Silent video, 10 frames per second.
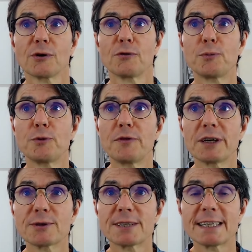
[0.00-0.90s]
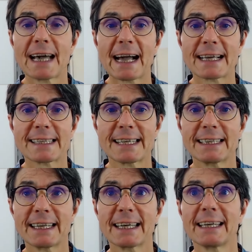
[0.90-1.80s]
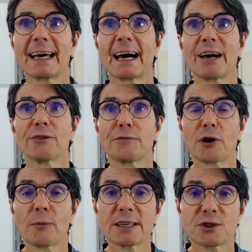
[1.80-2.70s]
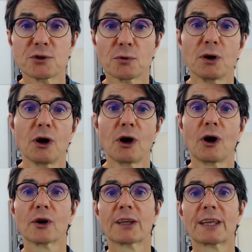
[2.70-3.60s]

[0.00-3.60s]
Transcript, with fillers: Vous pouvez aussi accéder à une formation en